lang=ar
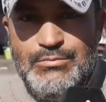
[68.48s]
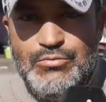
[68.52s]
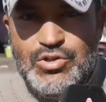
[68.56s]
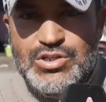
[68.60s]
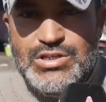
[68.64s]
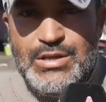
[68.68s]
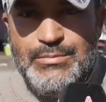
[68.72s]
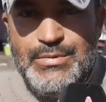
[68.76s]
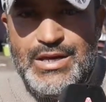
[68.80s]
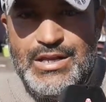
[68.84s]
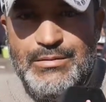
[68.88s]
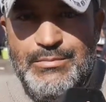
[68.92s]

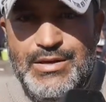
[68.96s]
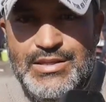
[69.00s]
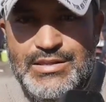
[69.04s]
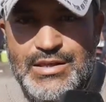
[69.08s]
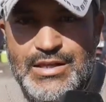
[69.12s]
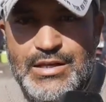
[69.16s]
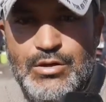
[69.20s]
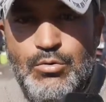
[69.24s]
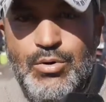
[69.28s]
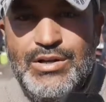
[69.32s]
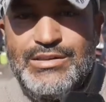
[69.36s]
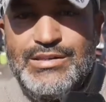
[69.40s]
المجتمع
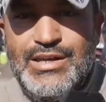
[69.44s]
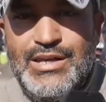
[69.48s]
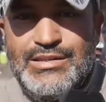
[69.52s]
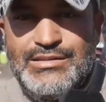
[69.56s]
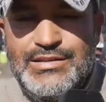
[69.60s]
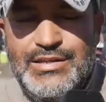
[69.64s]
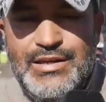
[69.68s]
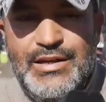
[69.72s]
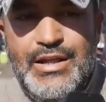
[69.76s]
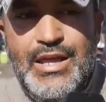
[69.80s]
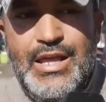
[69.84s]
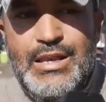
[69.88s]
المدني
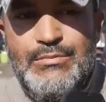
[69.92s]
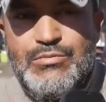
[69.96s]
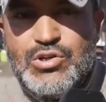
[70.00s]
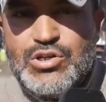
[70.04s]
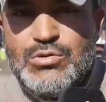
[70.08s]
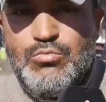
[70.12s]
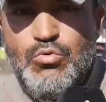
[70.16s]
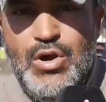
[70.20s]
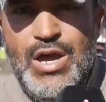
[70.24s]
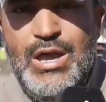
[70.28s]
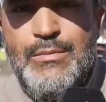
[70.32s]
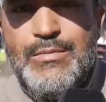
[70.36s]
وتاثيرها
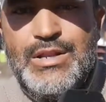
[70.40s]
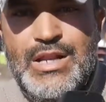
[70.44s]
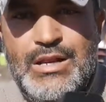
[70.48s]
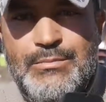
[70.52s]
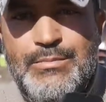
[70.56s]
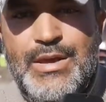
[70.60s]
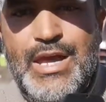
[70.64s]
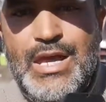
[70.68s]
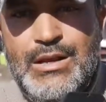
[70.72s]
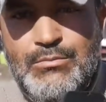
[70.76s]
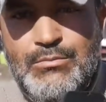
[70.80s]
لمجموعه من الباع